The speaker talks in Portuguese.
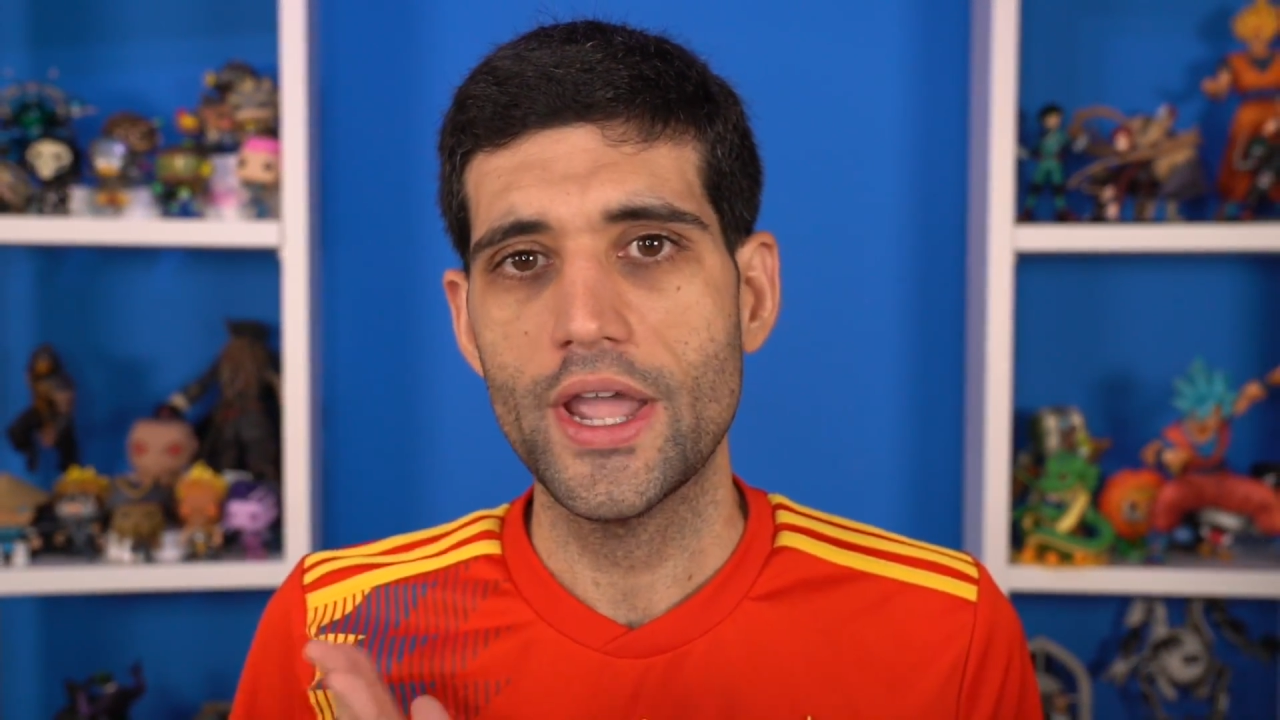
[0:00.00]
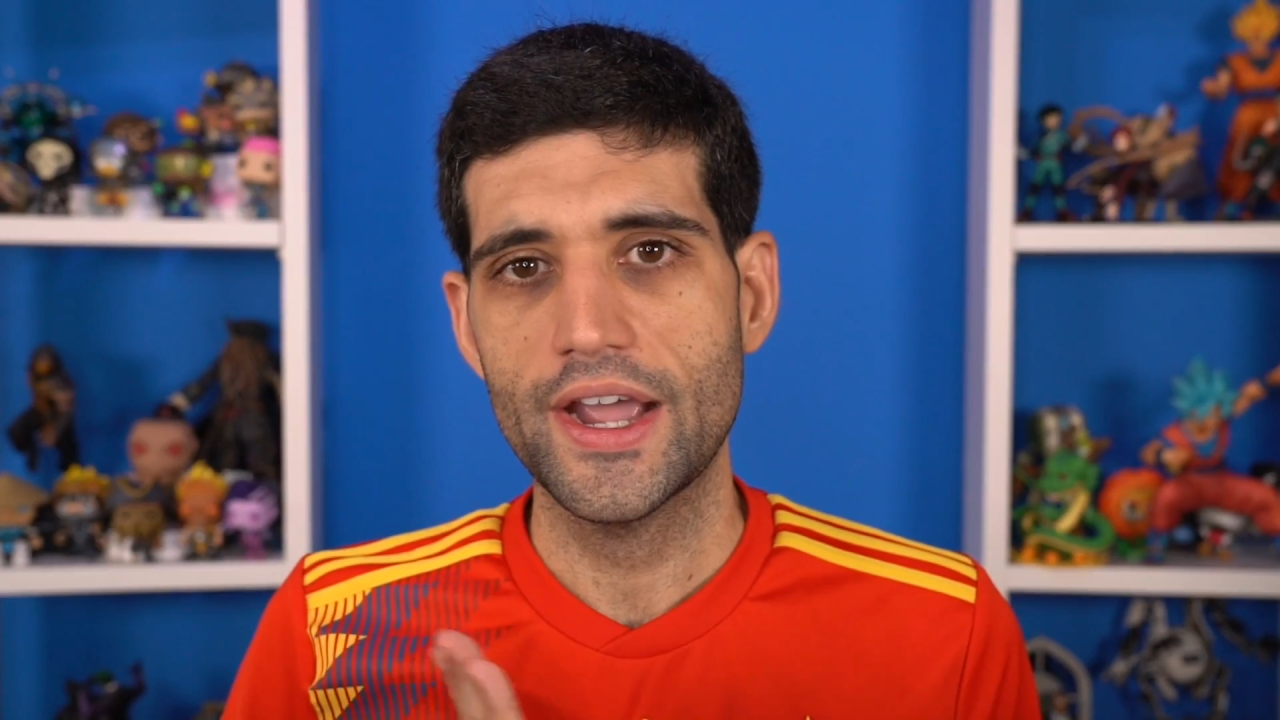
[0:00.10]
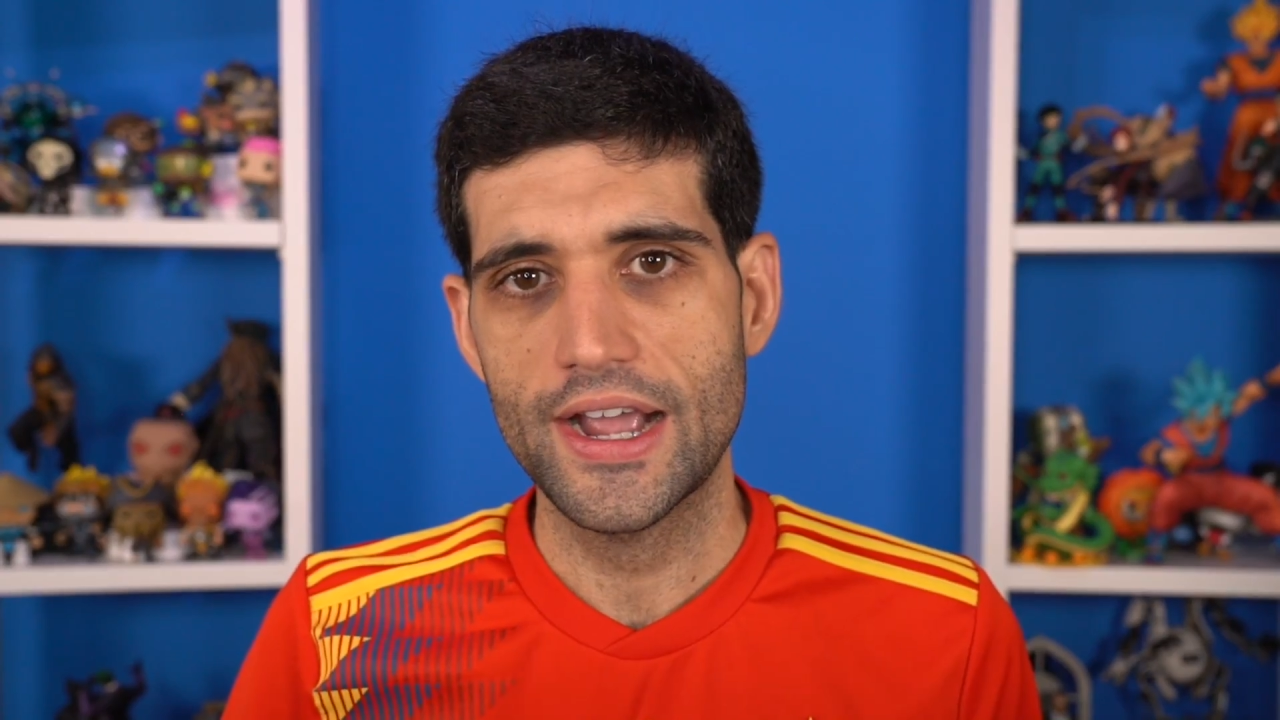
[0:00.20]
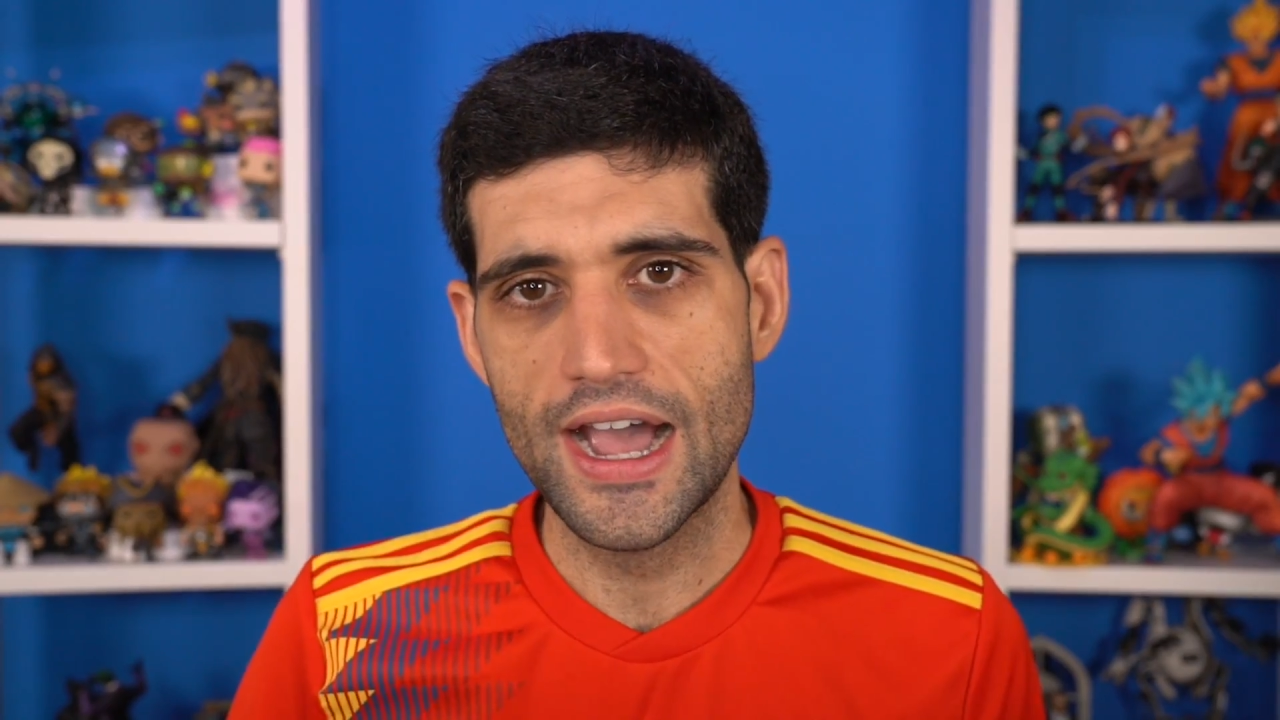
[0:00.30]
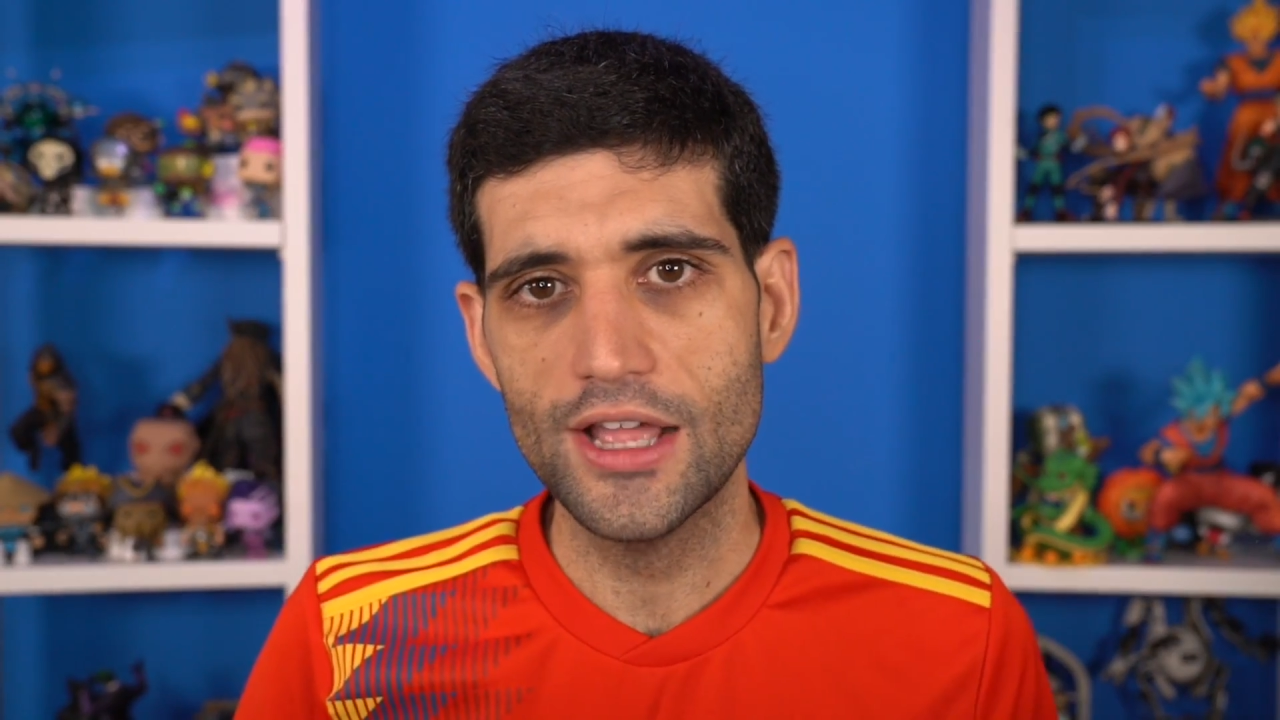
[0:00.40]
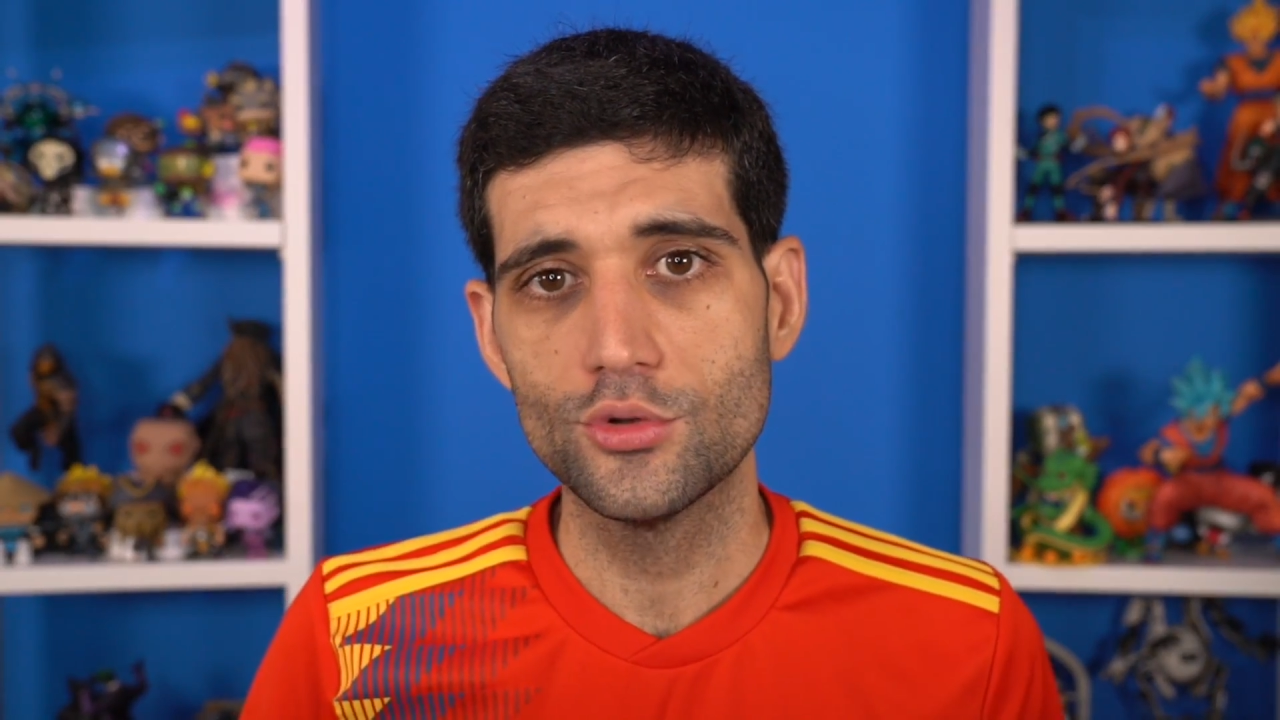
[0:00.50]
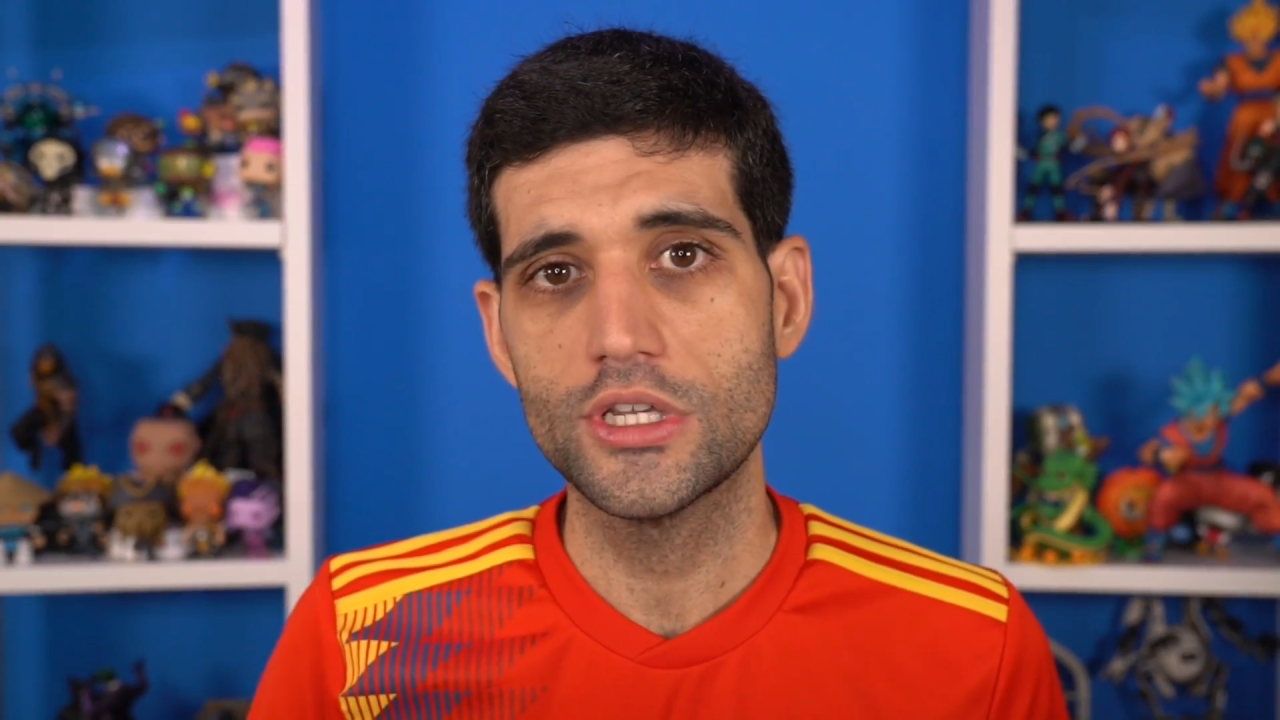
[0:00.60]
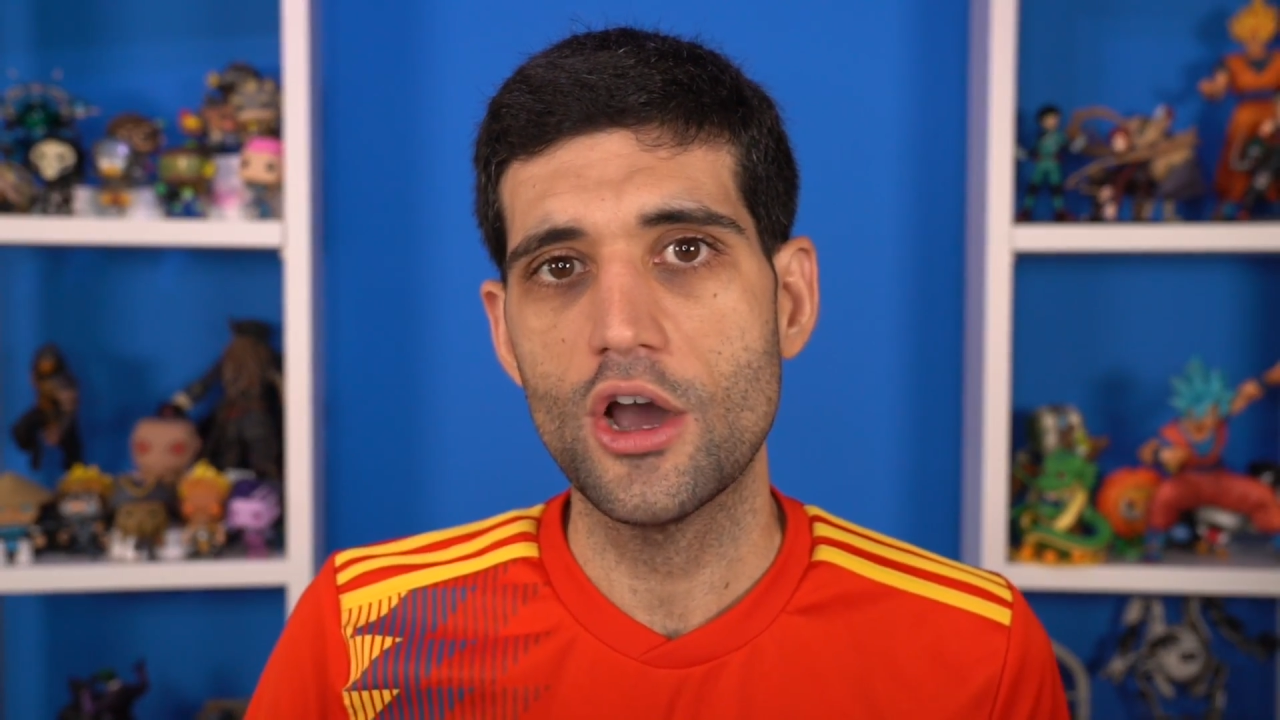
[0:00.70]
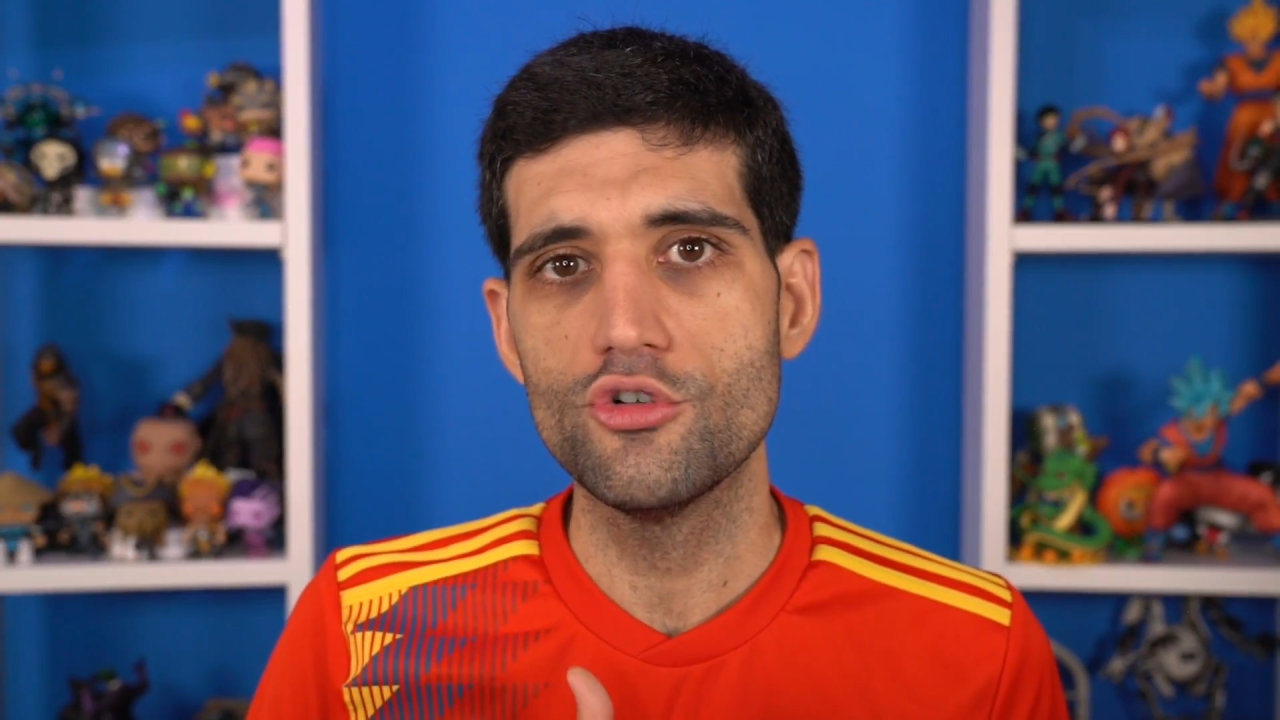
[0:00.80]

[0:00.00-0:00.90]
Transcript: recado que a